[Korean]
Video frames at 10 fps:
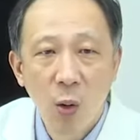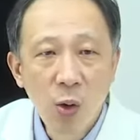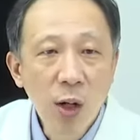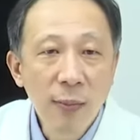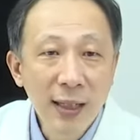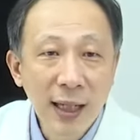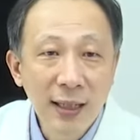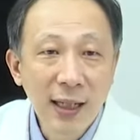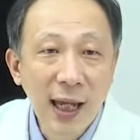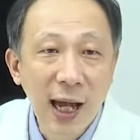5년만
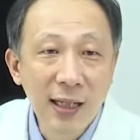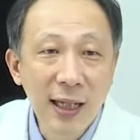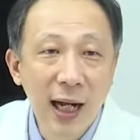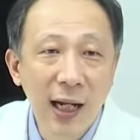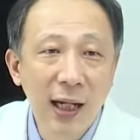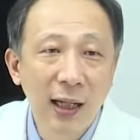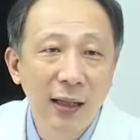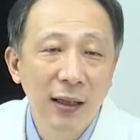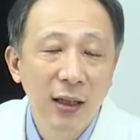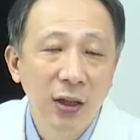사실 게
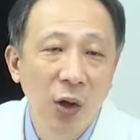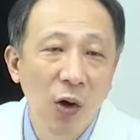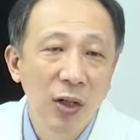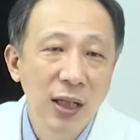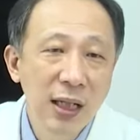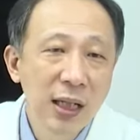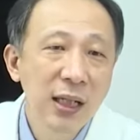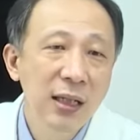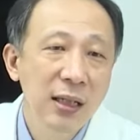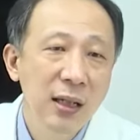아니라 더
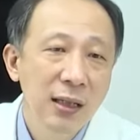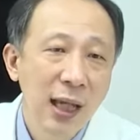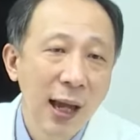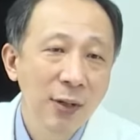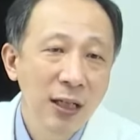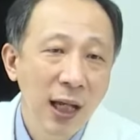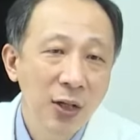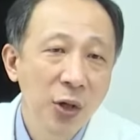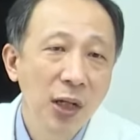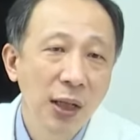긴 삶을
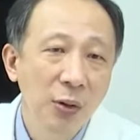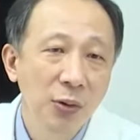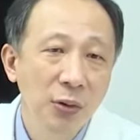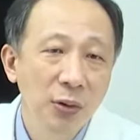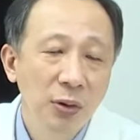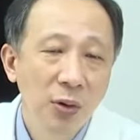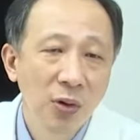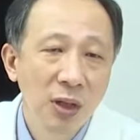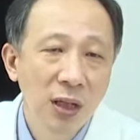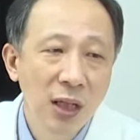사셔야 되고
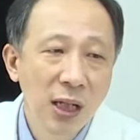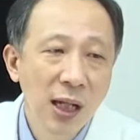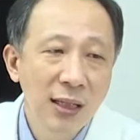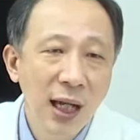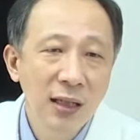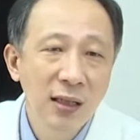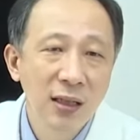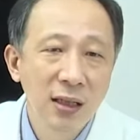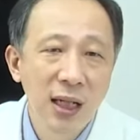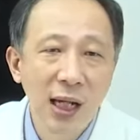또 길게 사는
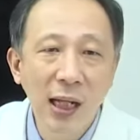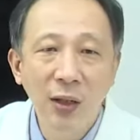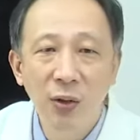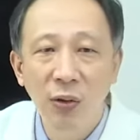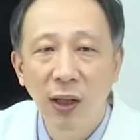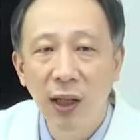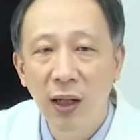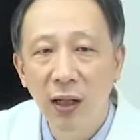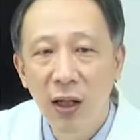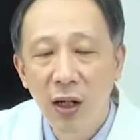그 기간
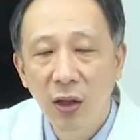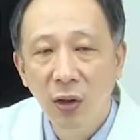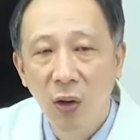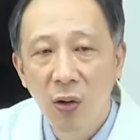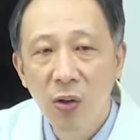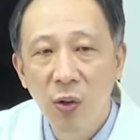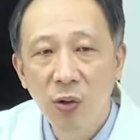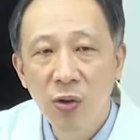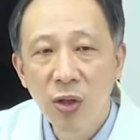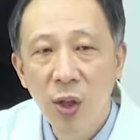동안에 덜
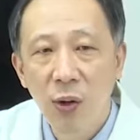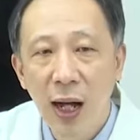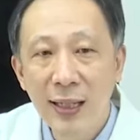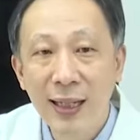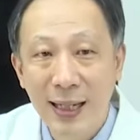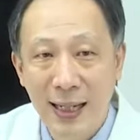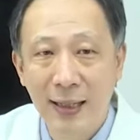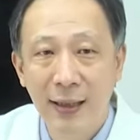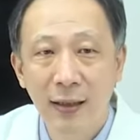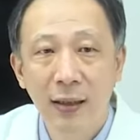
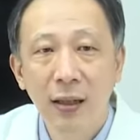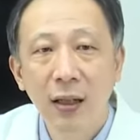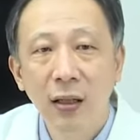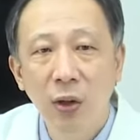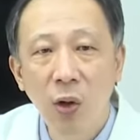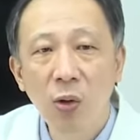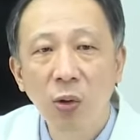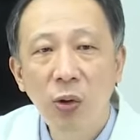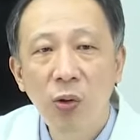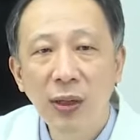고통스러워하니까 덜
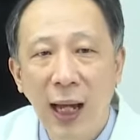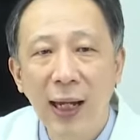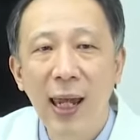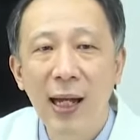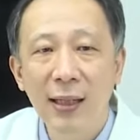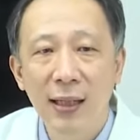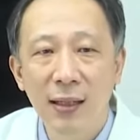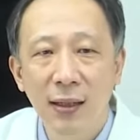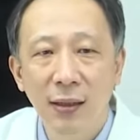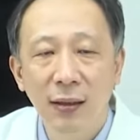고통을 당해야
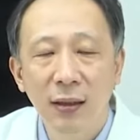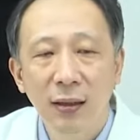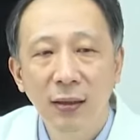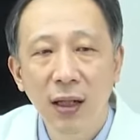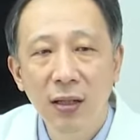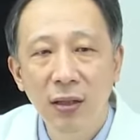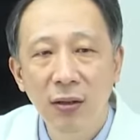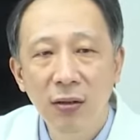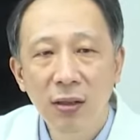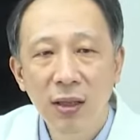하니까 그래서